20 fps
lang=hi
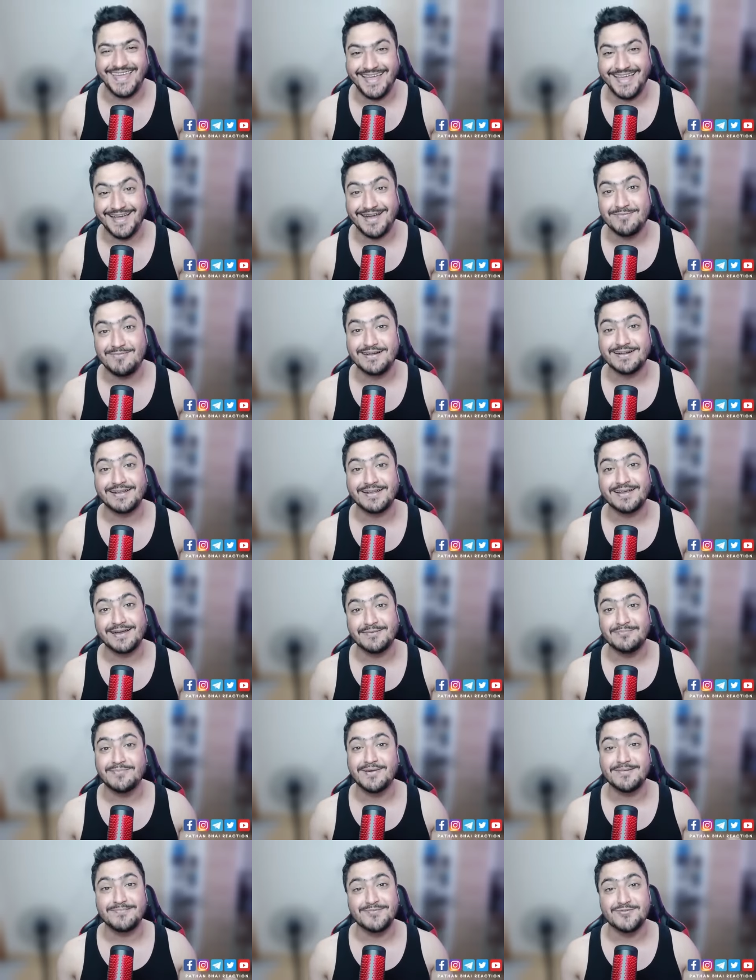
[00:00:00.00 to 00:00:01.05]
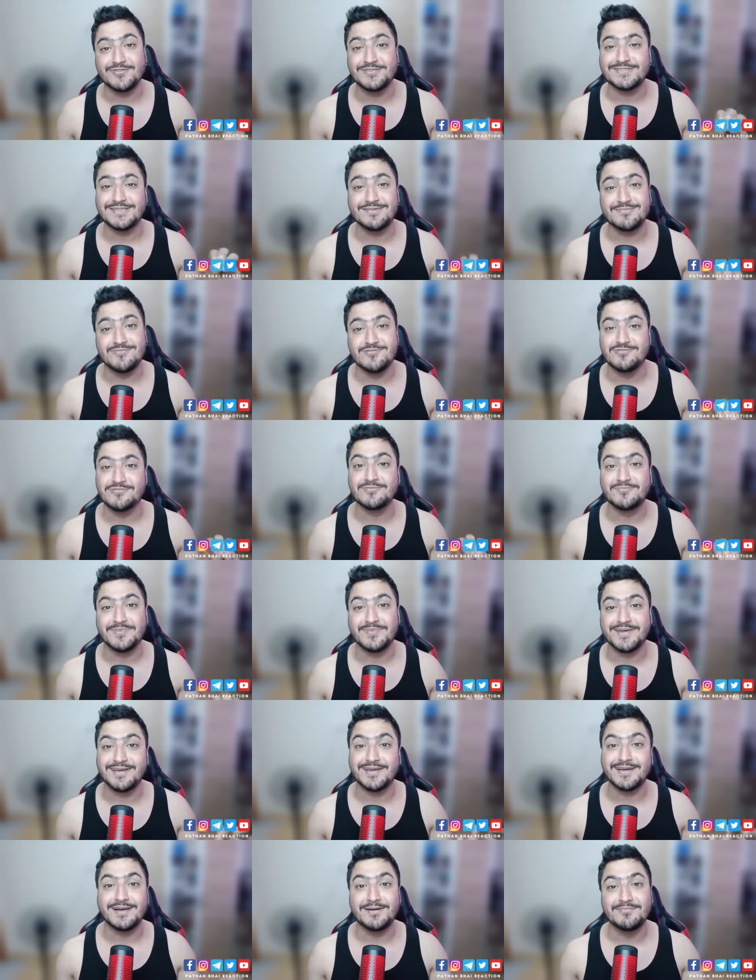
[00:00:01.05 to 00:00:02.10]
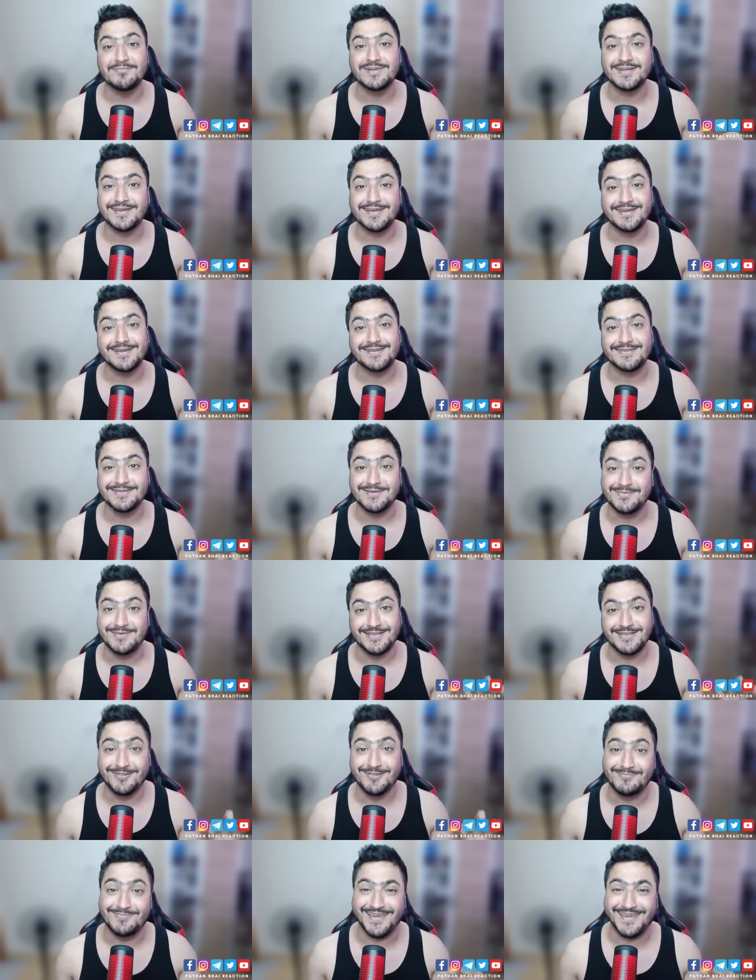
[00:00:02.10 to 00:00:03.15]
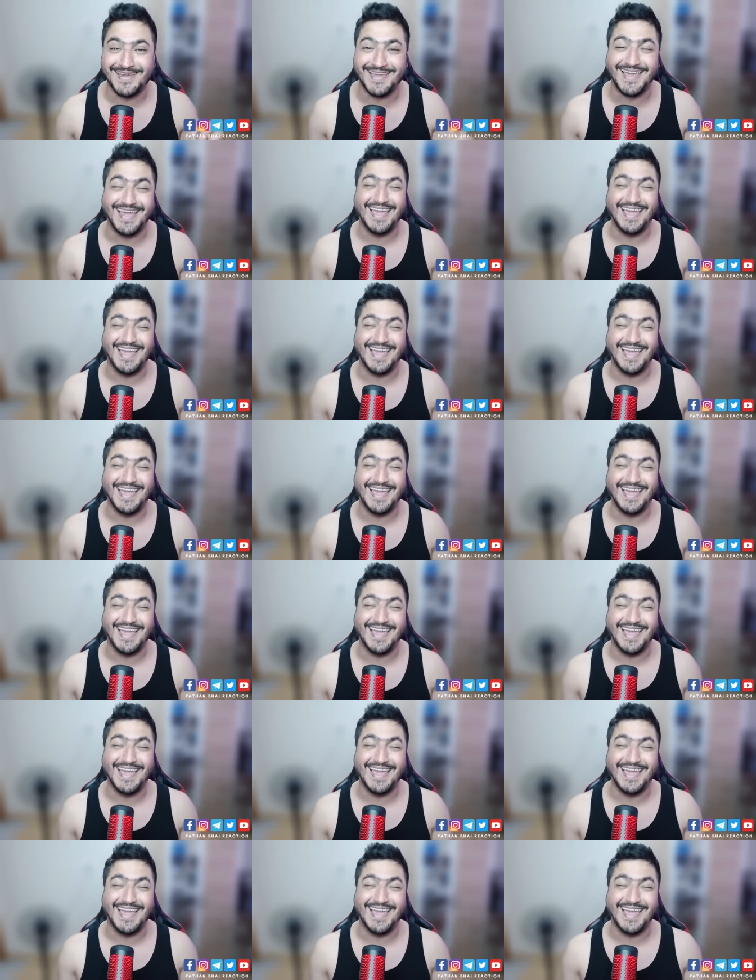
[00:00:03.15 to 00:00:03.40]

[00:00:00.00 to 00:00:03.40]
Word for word: हमारे अब्बा पहुंचे मून पे हम रह गए जमीन पे